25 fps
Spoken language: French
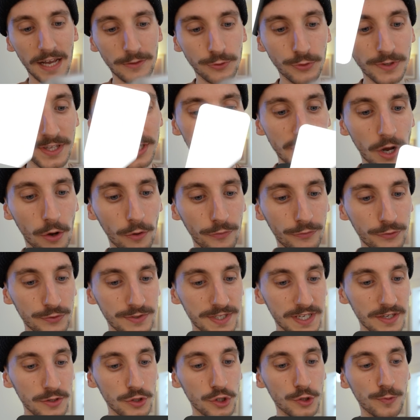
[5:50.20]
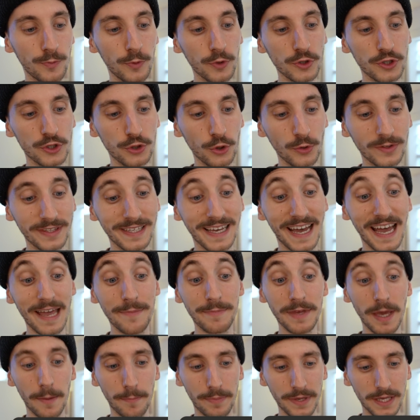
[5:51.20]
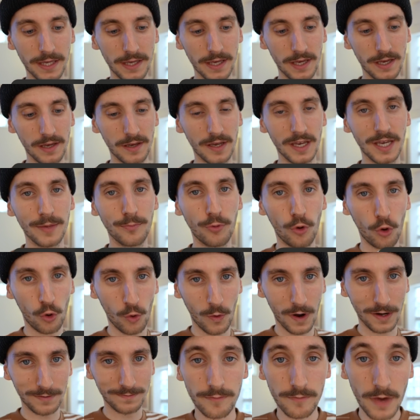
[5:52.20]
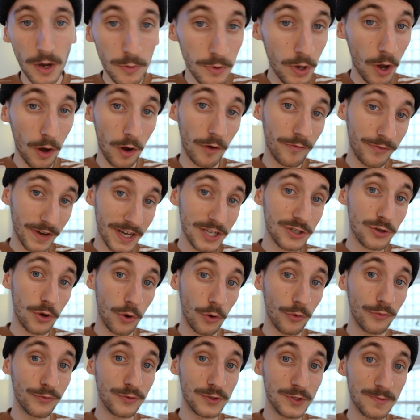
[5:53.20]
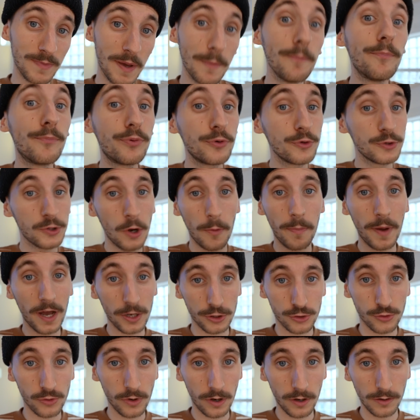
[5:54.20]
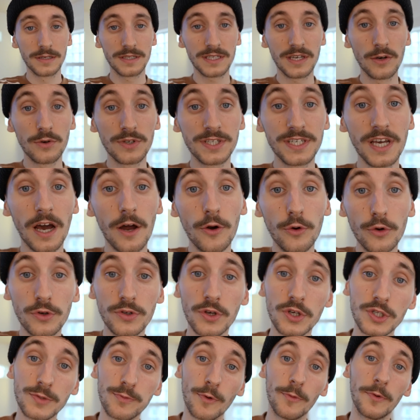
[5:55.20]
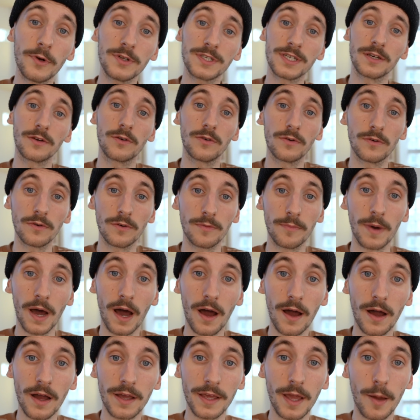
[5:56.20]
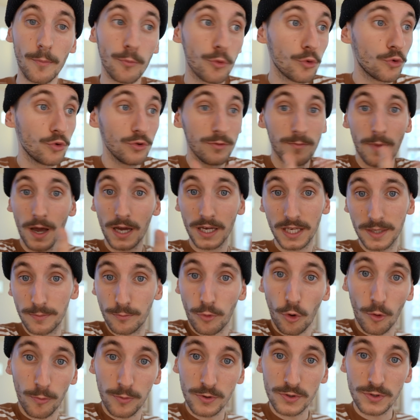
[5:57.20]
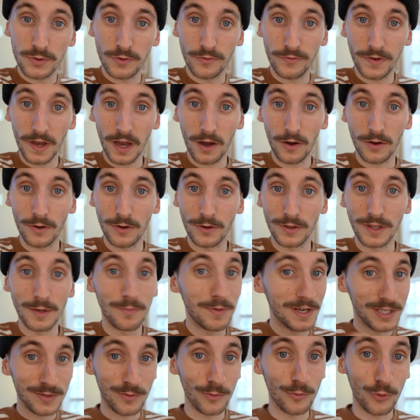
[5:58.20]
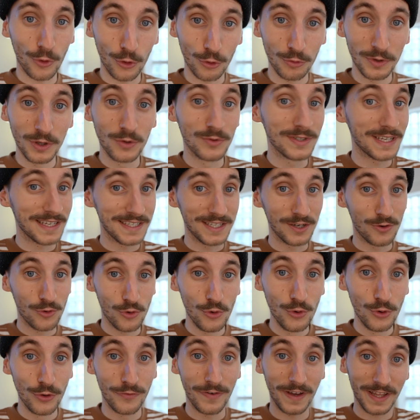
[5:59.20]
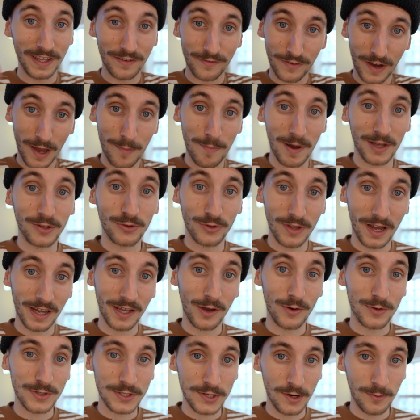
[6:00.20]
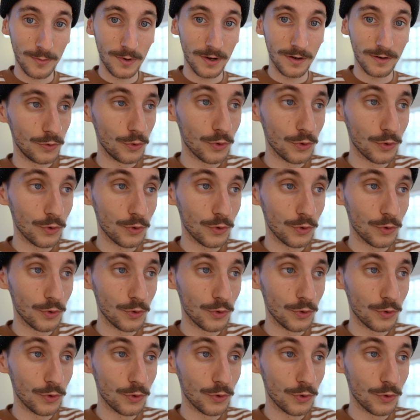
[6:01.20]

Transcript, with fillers: As-tu déjà refusé une sponsor très bien payée et pourquoi Bah oui, en vrai, j'en refuse même plusieurs par jour. Ce qui est aussi un luxe en ce moment, c'est que bah il y a beaucoup de marques qui me proposent de faire euh, des placements de produits, donc ça c'est cool de faire des vrais partenariats ensemble.